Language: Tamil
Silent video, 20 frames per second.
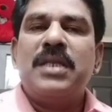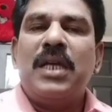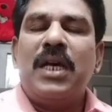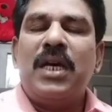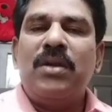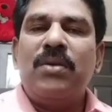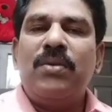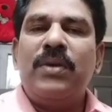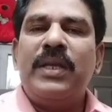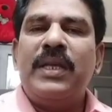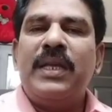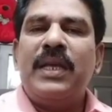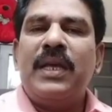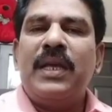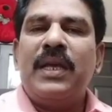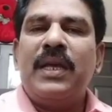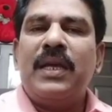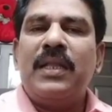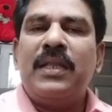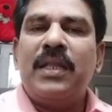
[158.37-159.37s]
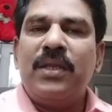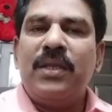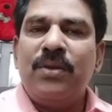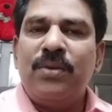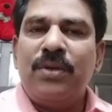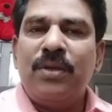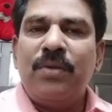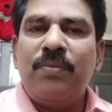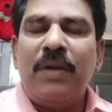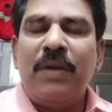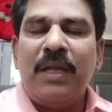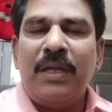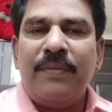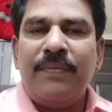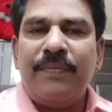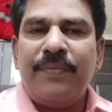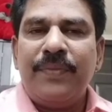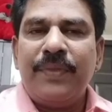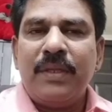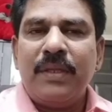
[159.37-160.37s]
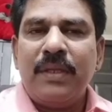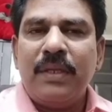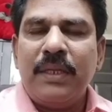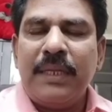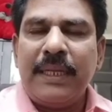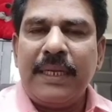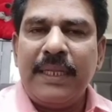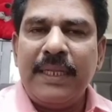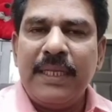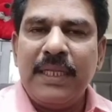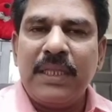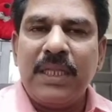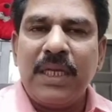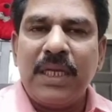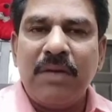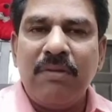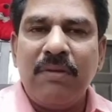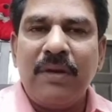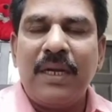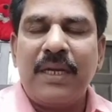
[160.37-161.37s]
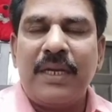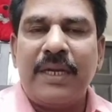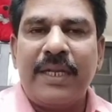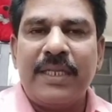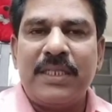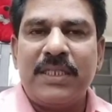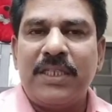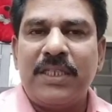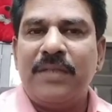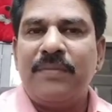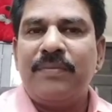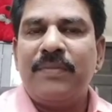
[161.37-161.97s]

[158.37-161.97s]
சாருடைய அந்த யூடியூப்பில் நிறைய தகவல்கள் கிடச்சி